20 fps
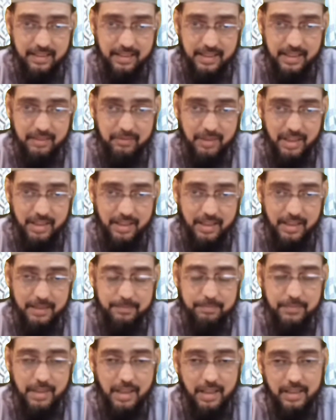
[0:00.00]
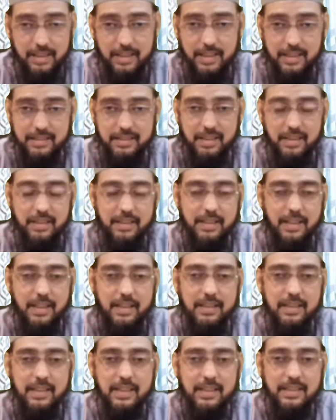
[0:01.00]
करने वाला अल्लाह ताला
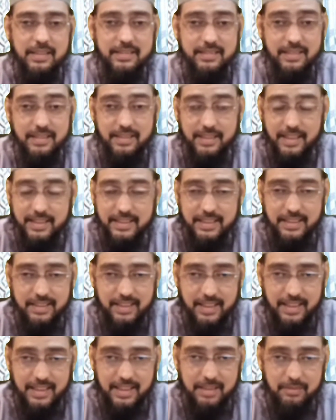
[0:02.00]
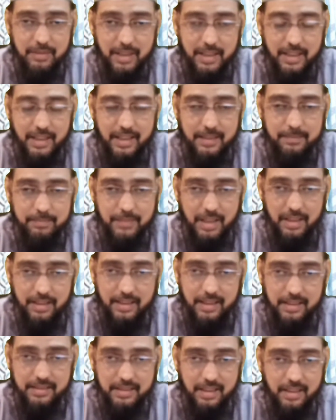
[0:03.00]
ज़िंदगी देने वाला
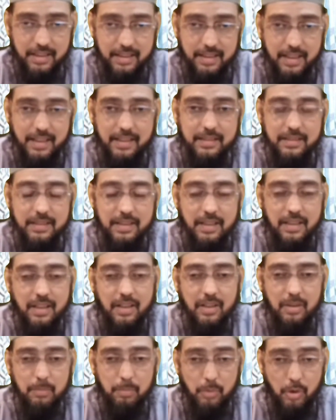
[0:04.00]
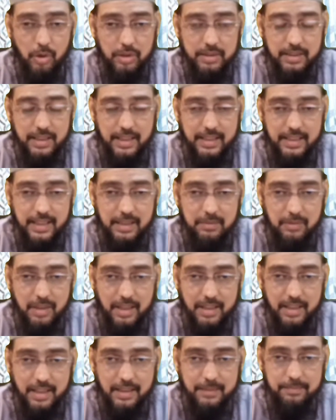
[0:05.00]
अल्लाह ताला मौत देने
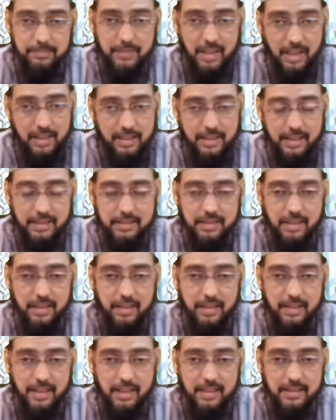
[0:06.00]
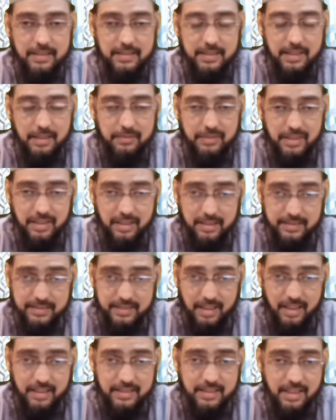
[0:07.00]
वाला अल्लाह ताला नफ़े
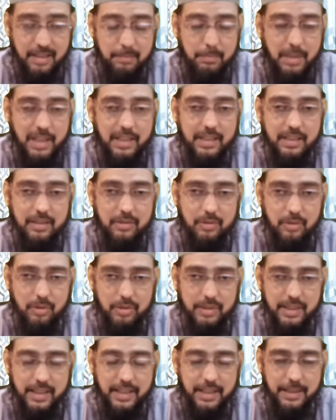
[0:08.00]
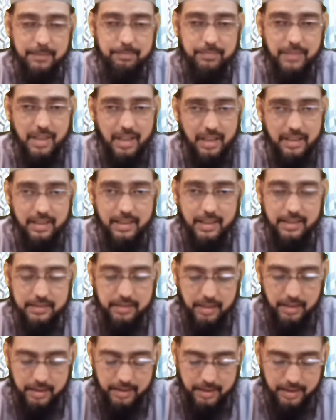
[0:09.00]
नुकसान का मालिक कौन है अल्लाह
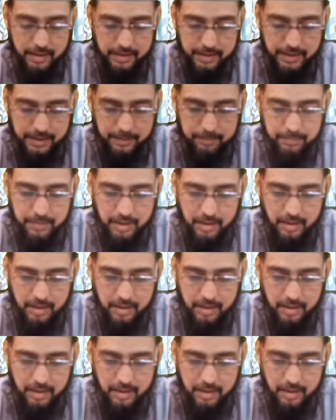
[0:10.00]
ताला है